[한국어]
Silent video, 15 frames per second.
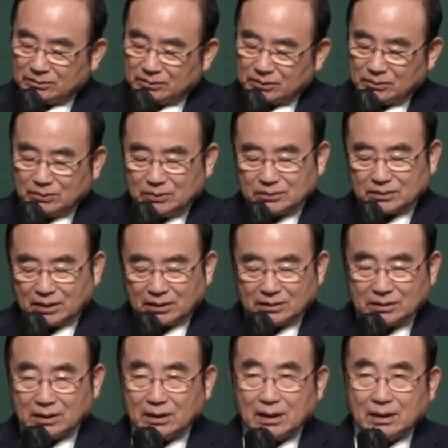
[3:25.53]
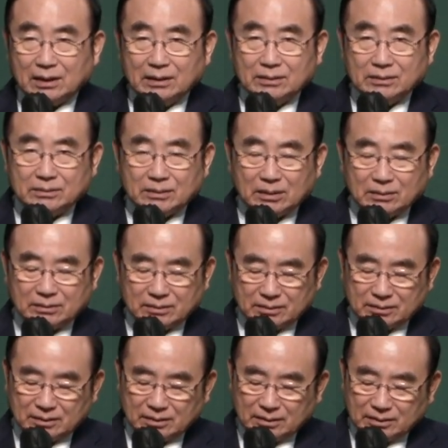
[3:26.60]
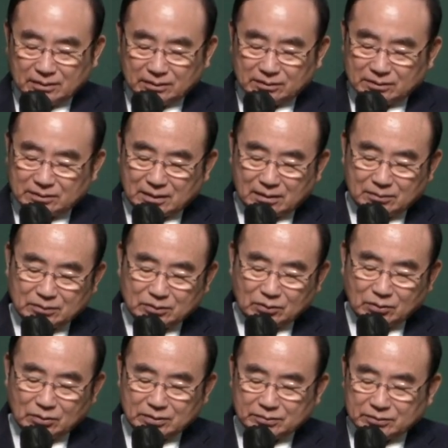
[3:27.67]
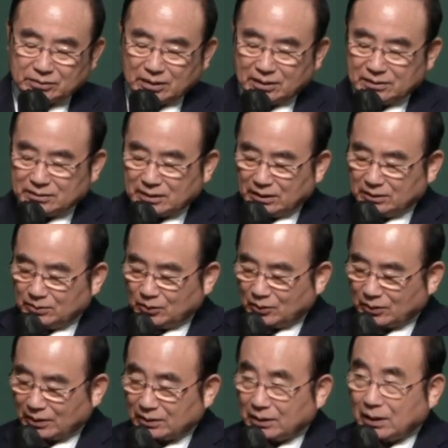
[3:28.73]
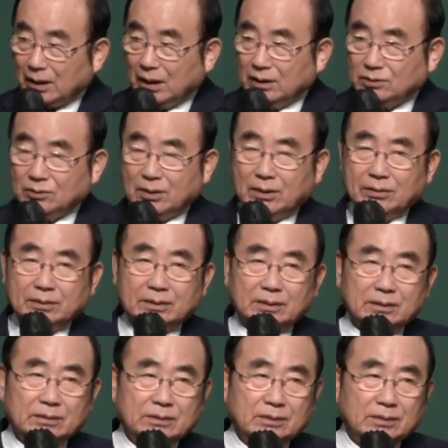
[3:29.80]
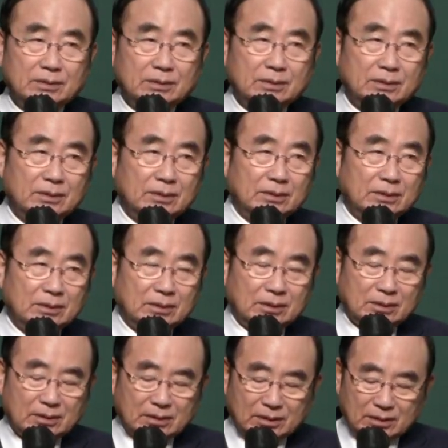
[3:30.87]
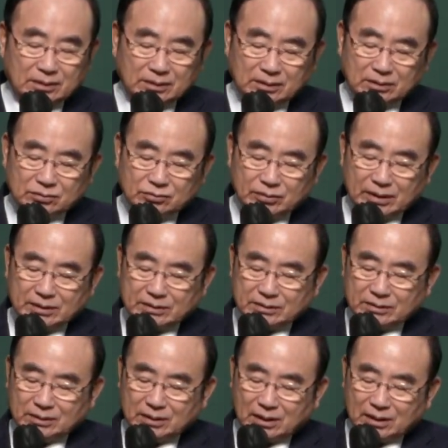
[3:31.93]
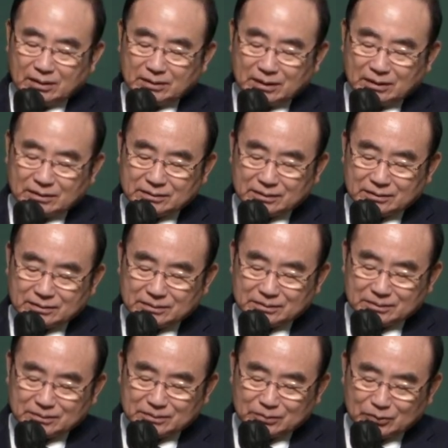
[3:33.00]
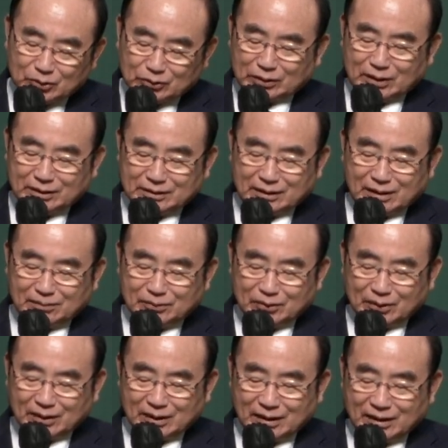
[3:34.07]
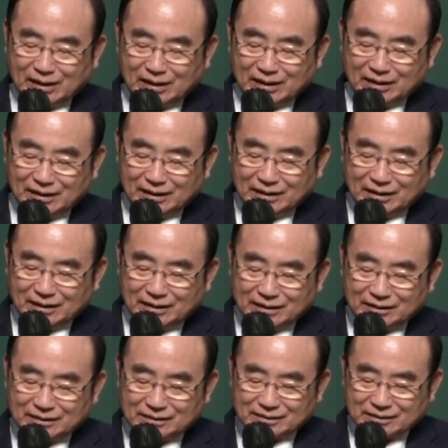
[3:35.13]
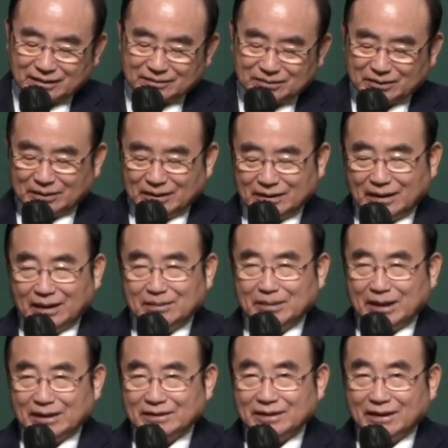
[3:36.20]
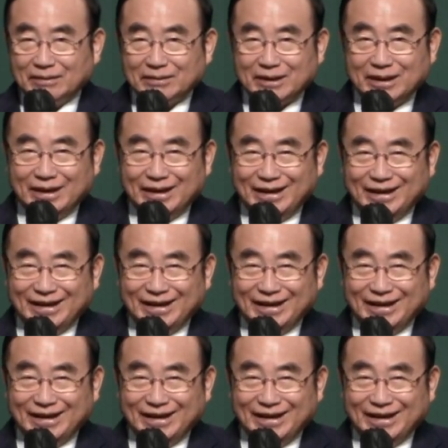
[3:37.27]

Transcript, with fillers: 뭐, 뭐 다른 생각 안 해요. 뭐. 어떤 사람은 들어올 때부터 한 핸드폰을 갖다 계속 하고 있는 거죠. 그 중에서 못하는 사람 보니까, 보니까 나이 많은 사람들이야.